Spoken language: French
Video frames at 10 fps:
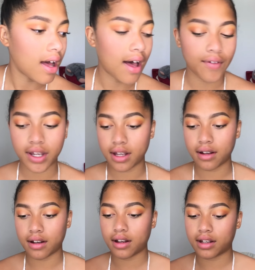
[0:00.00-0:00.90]
avec
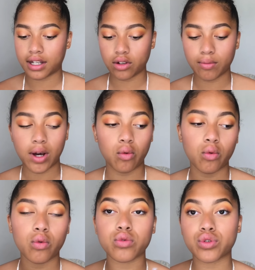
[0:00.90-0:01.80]
un, crayon
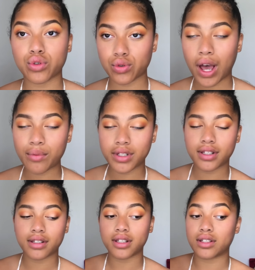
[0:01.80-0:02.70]
marron. ah
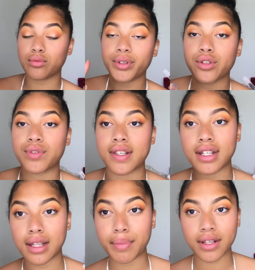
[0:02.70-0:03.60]
oui, j'ai oublié, je vous ai
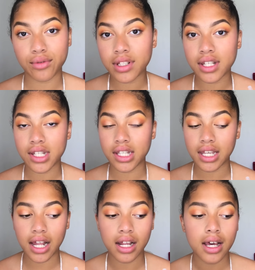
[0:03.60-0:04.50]
dit que les pinceaux étaient
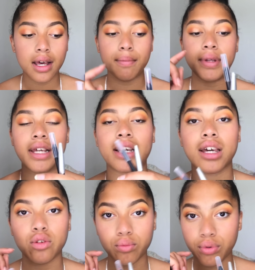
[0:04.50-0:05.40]
géniaux, mais les
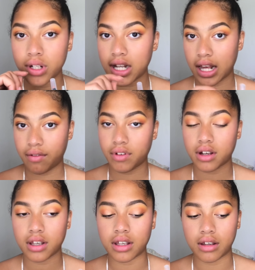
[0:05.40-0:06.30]
crayons pour les lèvres,
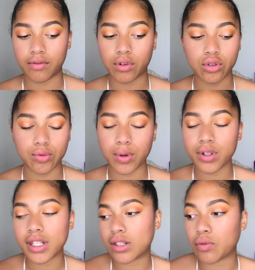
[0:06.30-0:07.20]
franchement,
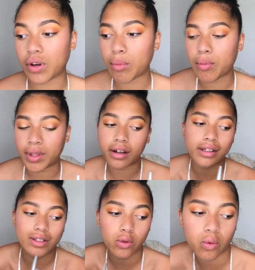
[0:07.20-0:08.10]
ils sont vraiment bien.
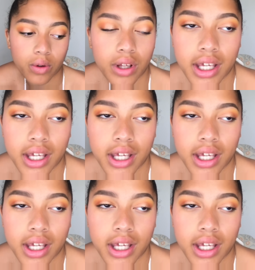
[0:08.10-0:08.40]
Ils sont